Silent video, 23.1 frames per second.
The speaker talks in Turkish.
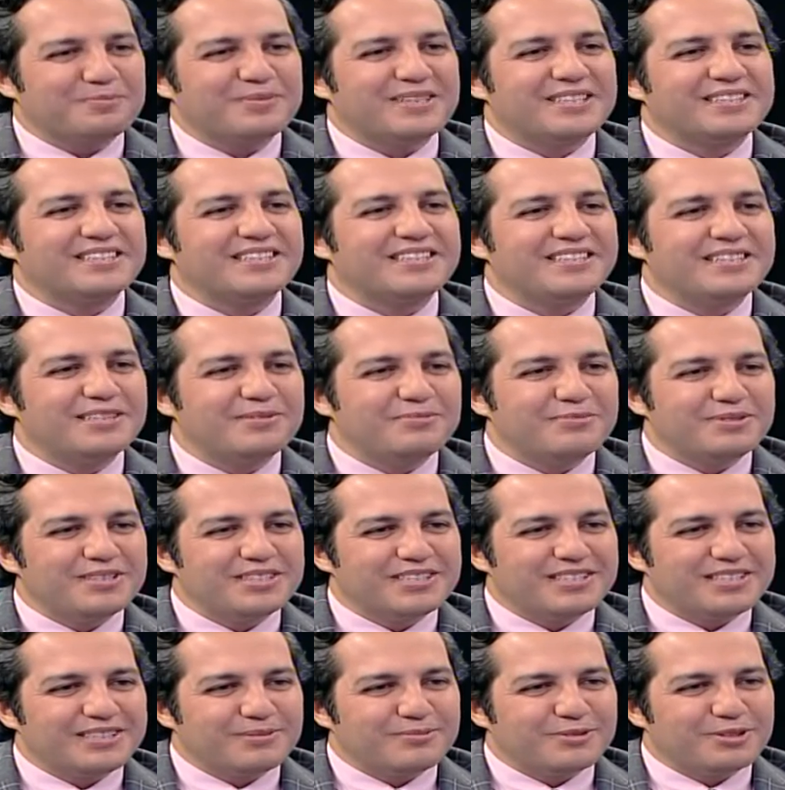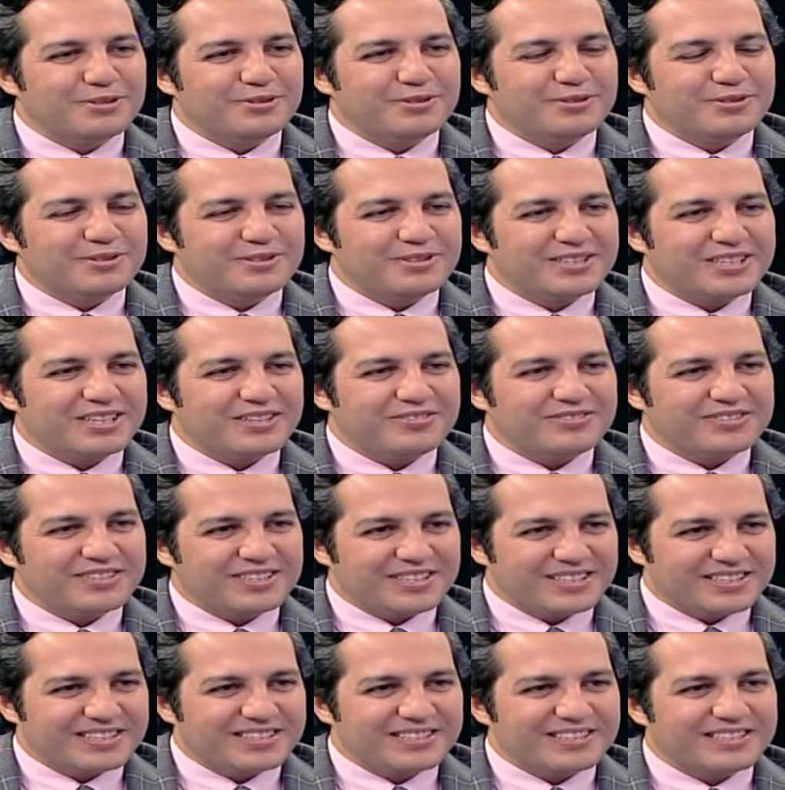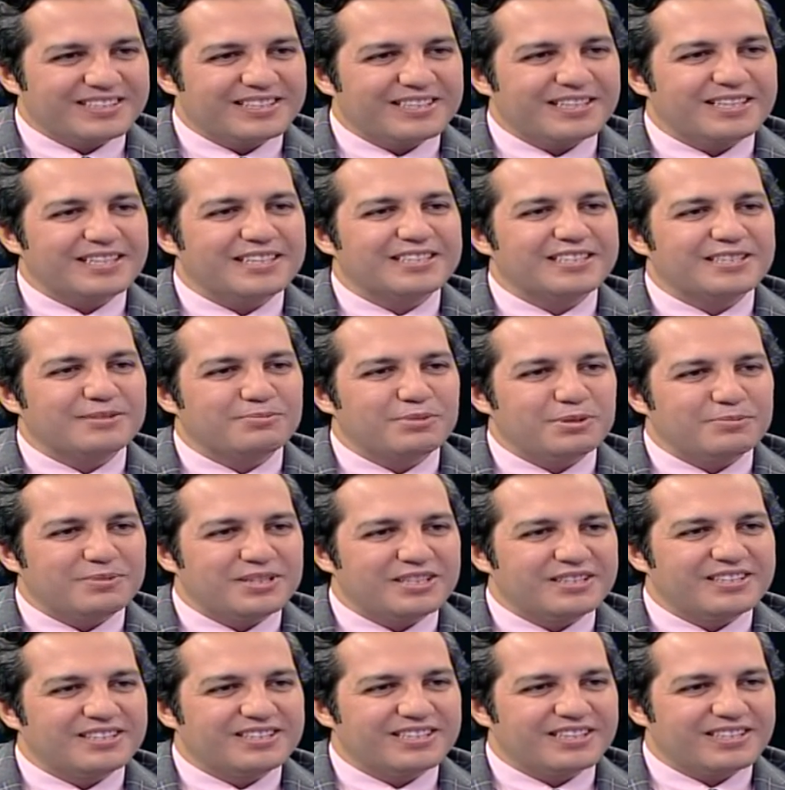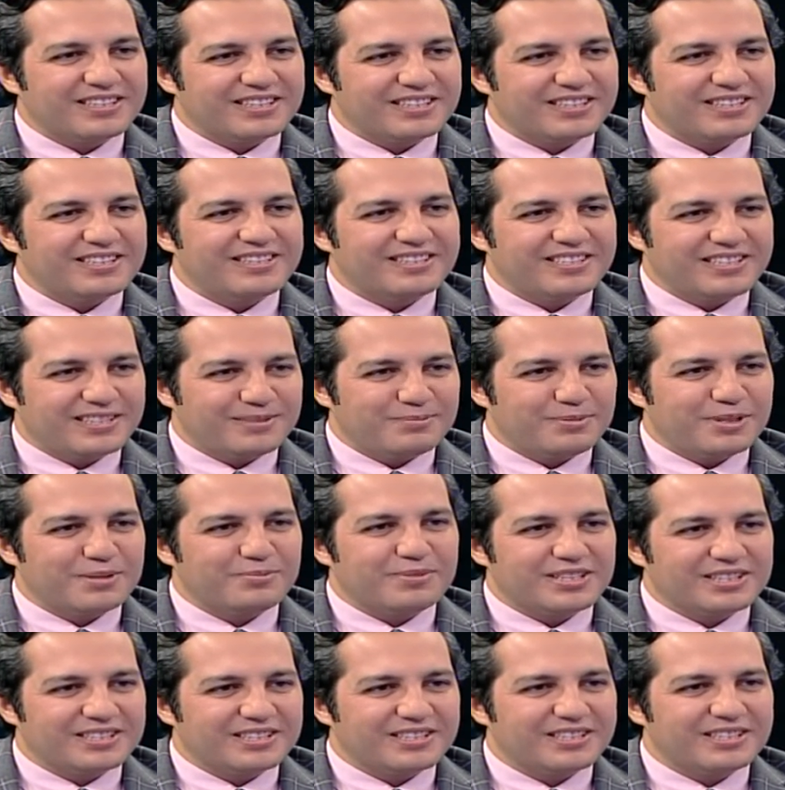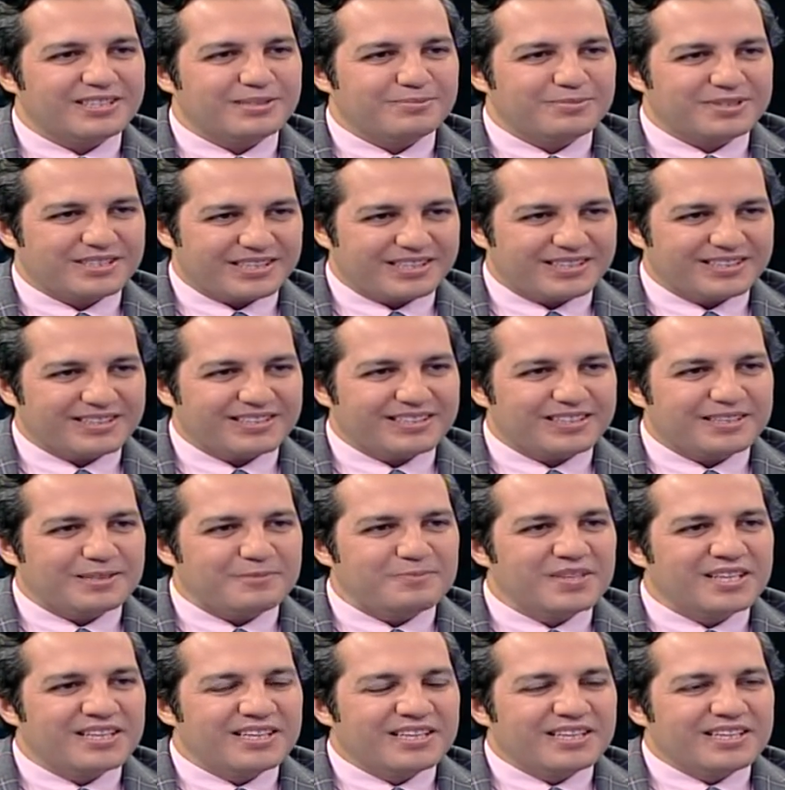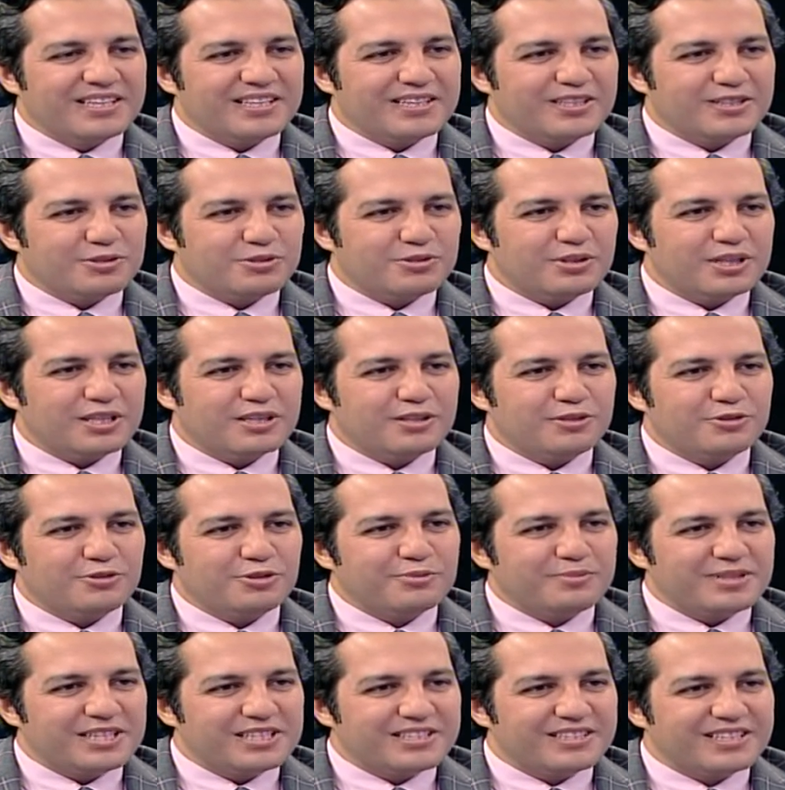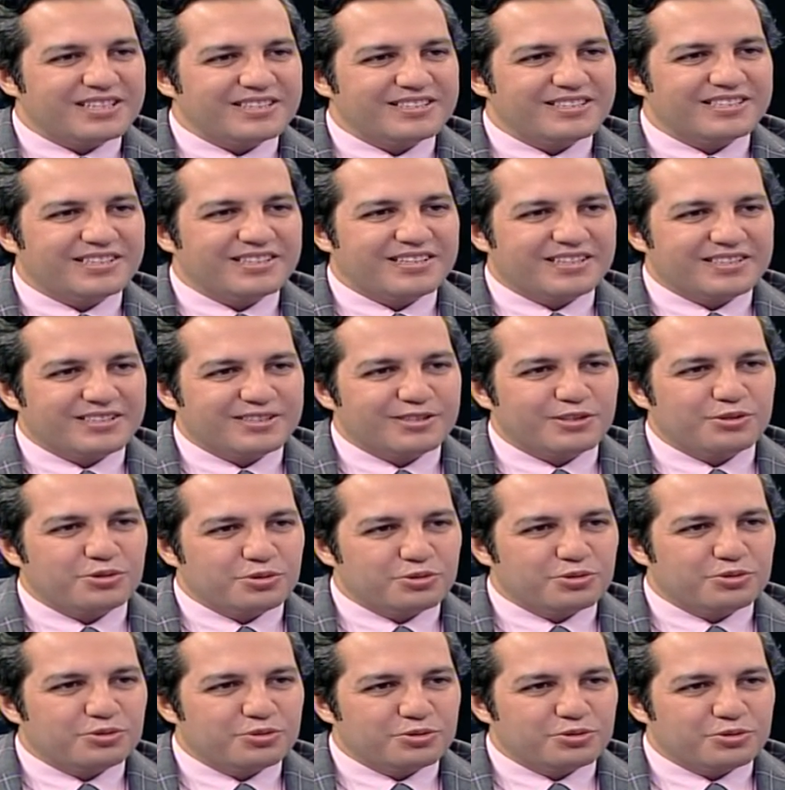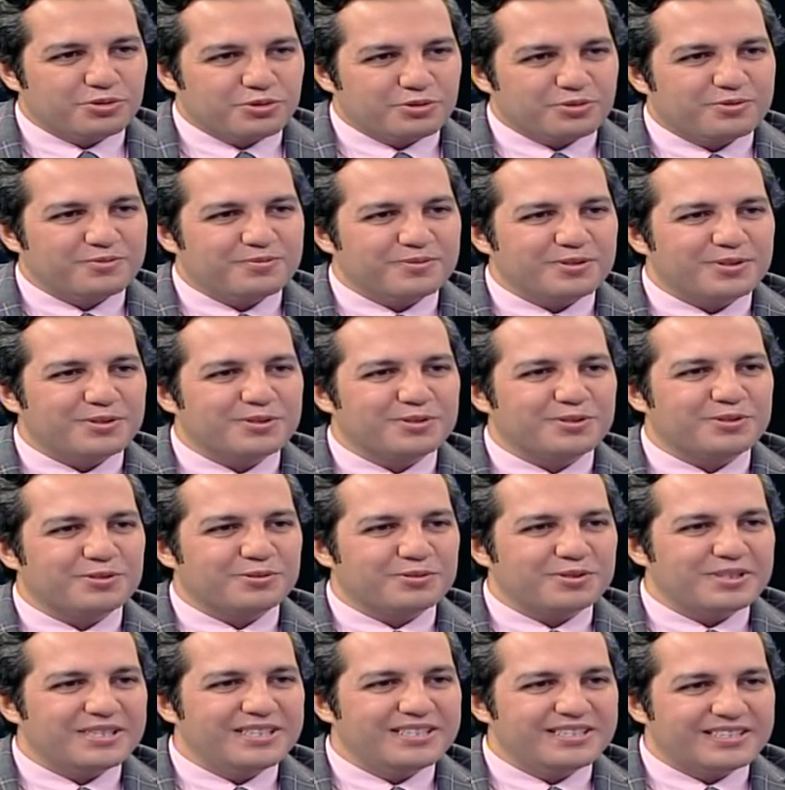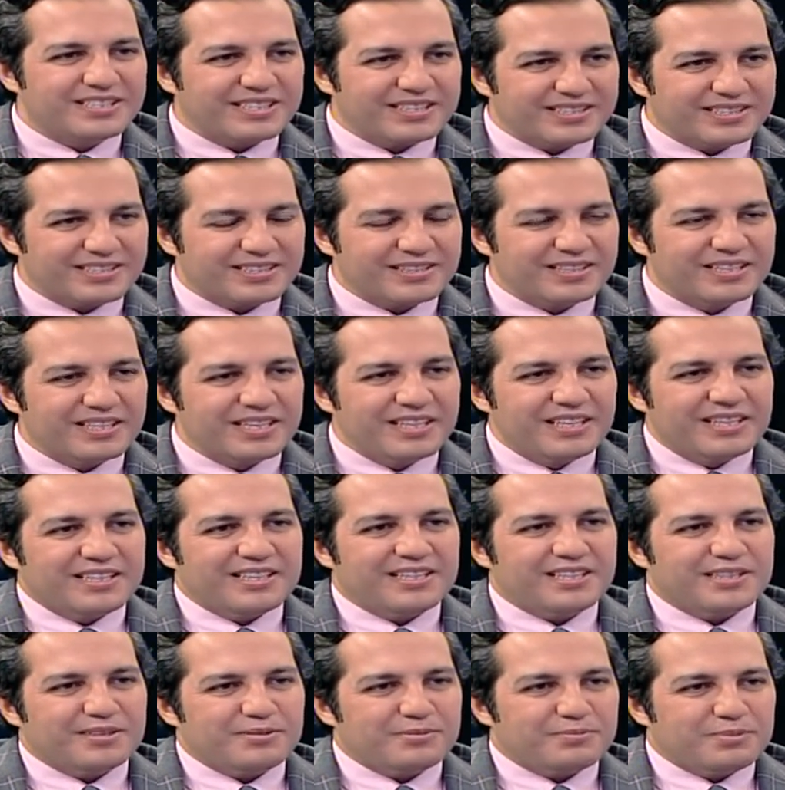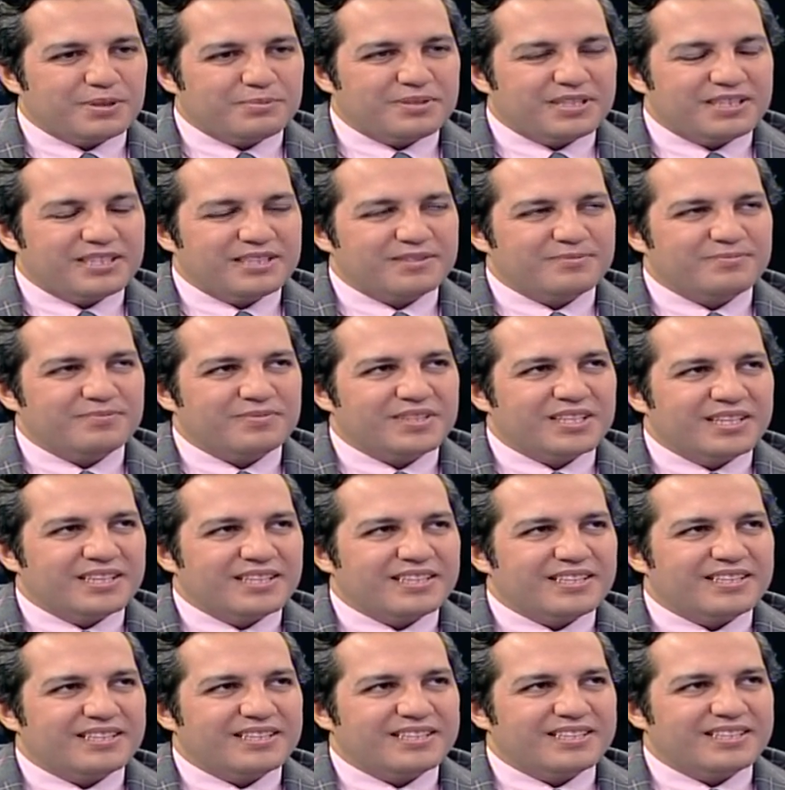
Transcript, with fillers: ben de 20. 24. hafta arasında artık bebeği dışarıdan hissetmeye başladığımız anda e, sürekli diyorum eşlerinize karnınıza dokundurtun. Ondan onu hissetsin. E, bebeğin e,